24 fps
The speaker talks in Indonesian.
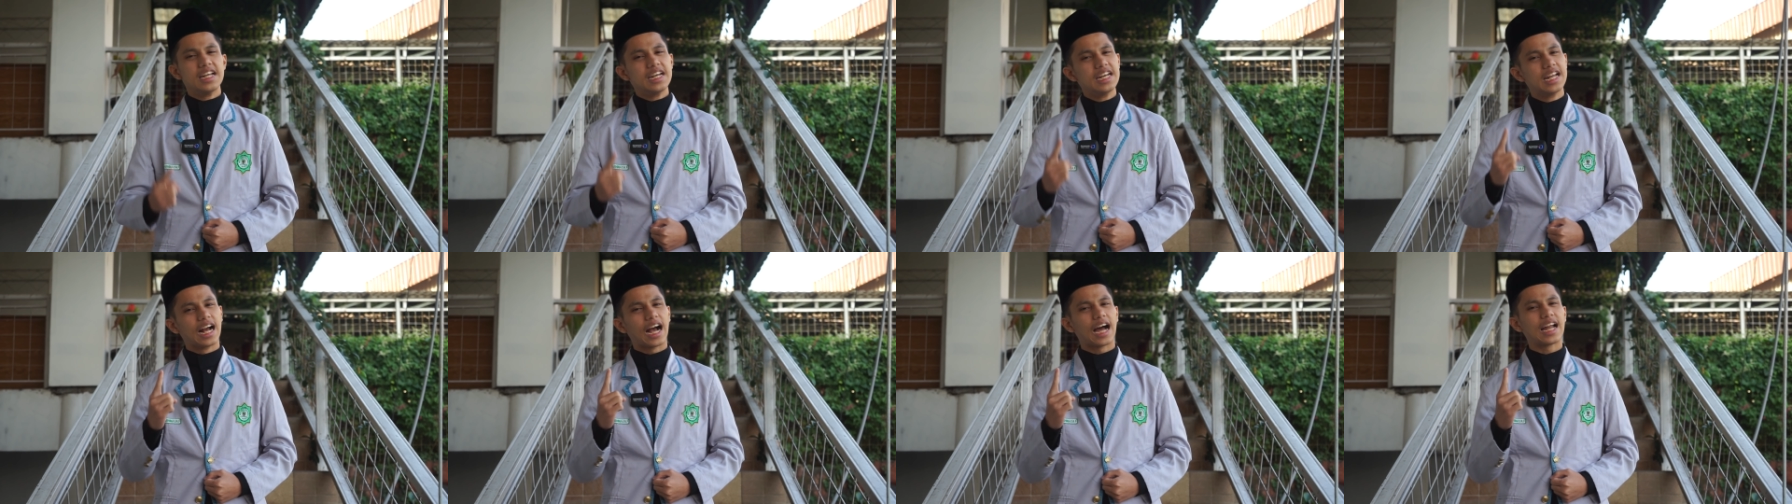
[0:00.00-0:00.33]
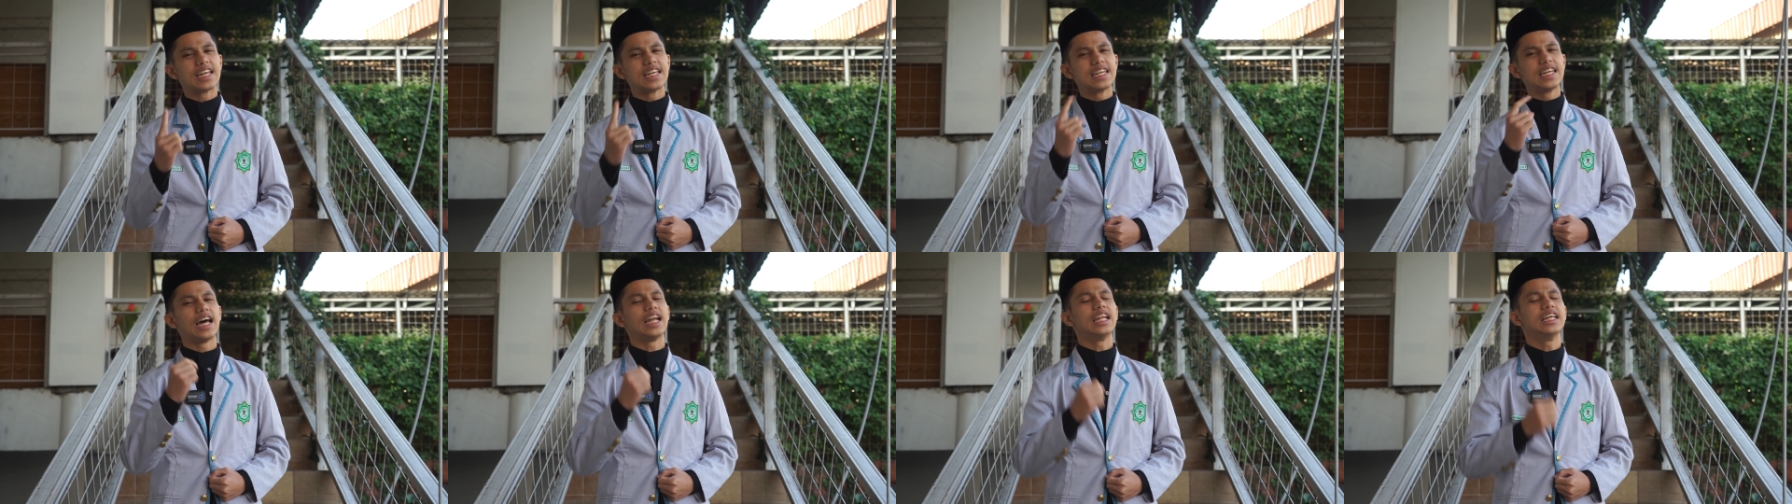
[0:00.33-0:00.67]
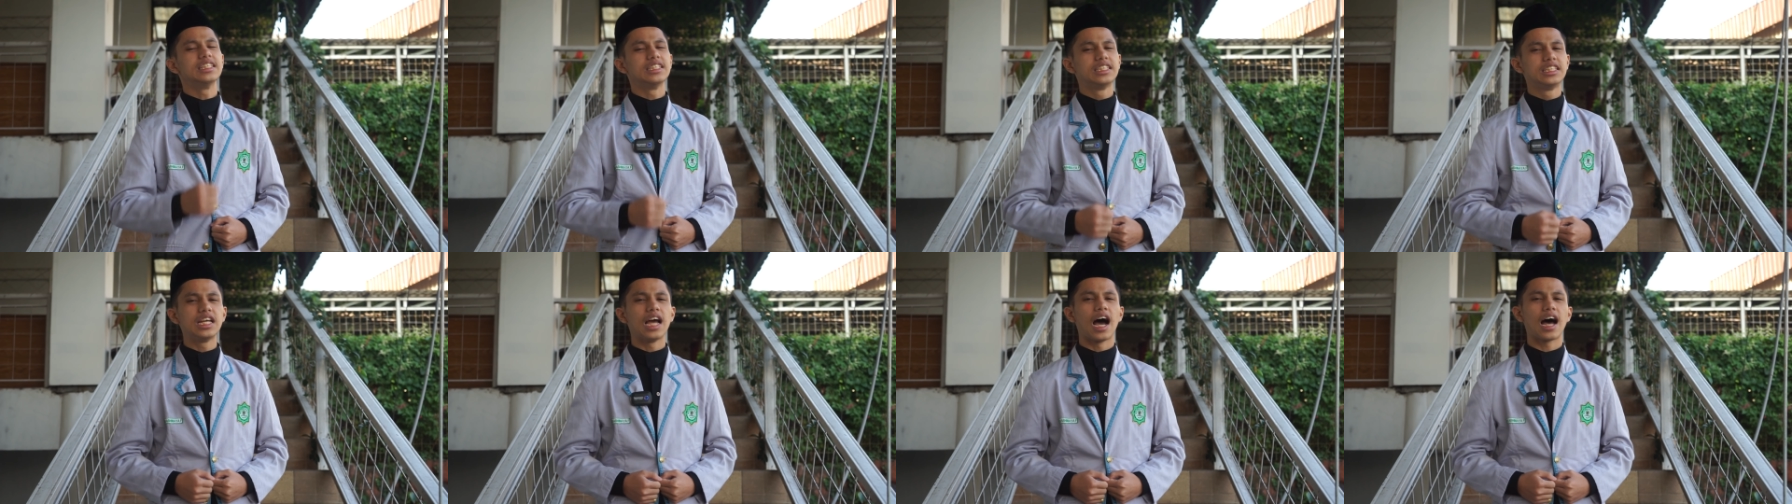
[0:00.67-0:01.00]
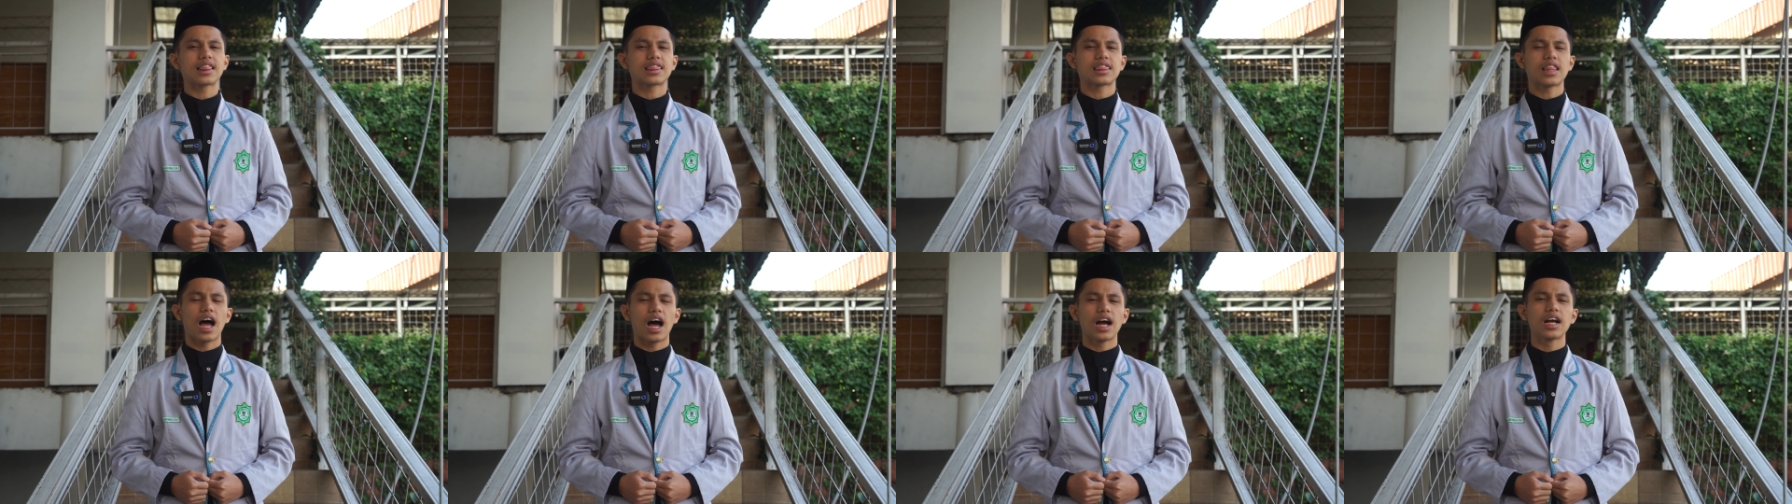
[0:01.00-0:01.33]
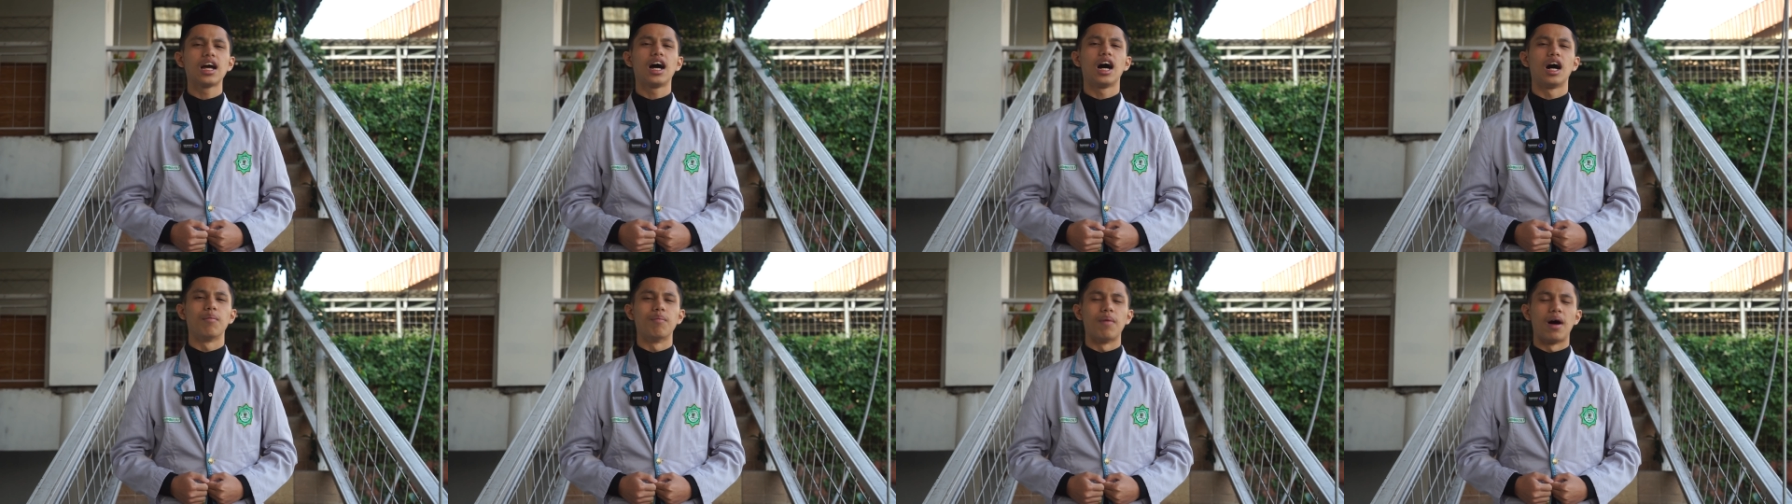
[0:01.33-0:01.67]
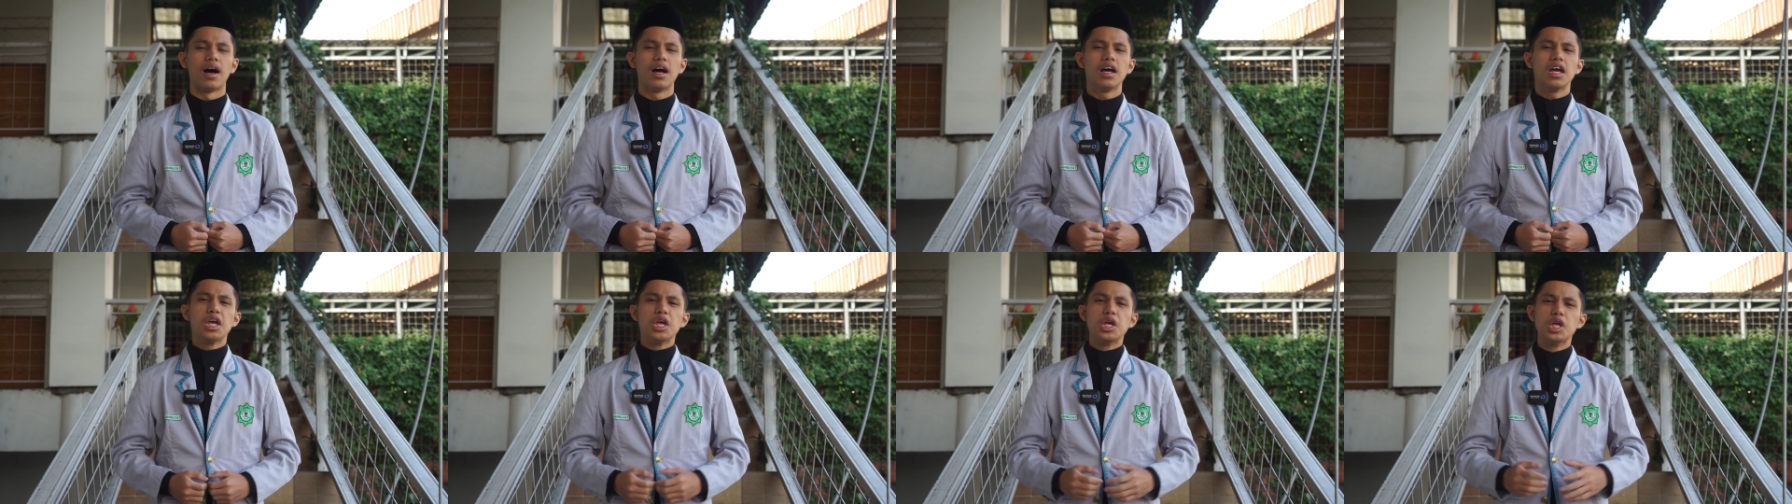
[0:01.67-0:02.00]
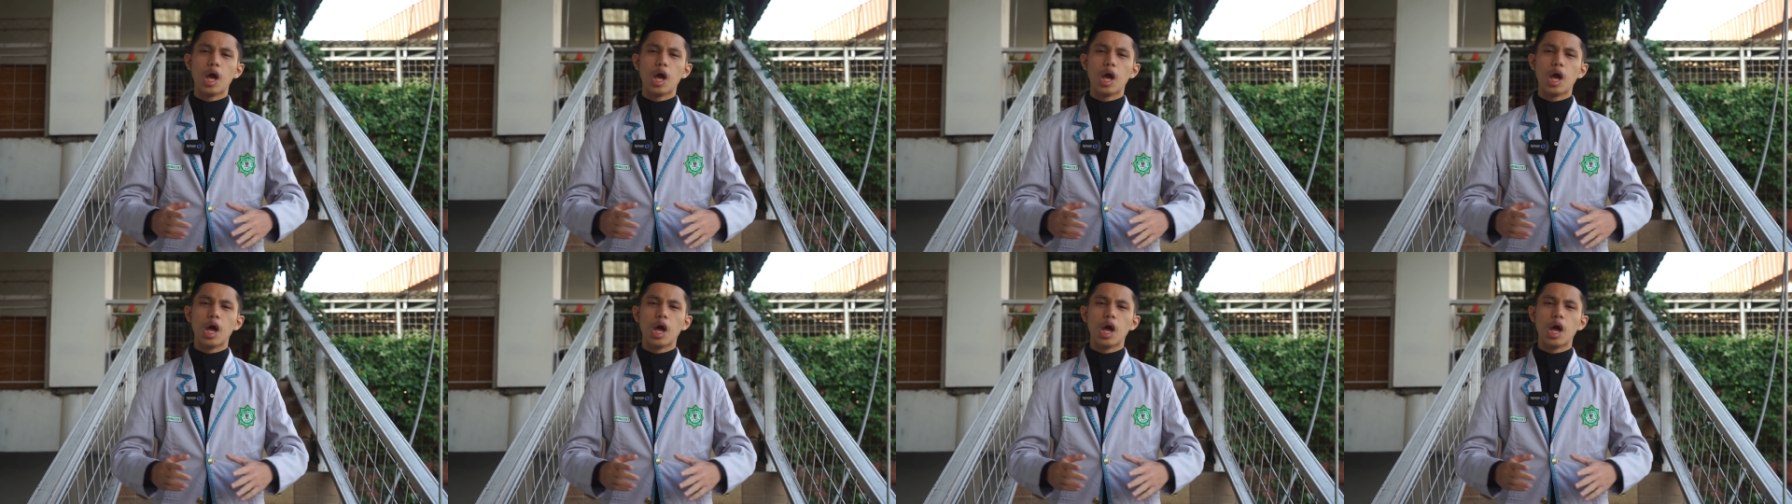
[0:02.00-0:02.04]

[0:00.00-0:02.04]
dengan dalih jihad agama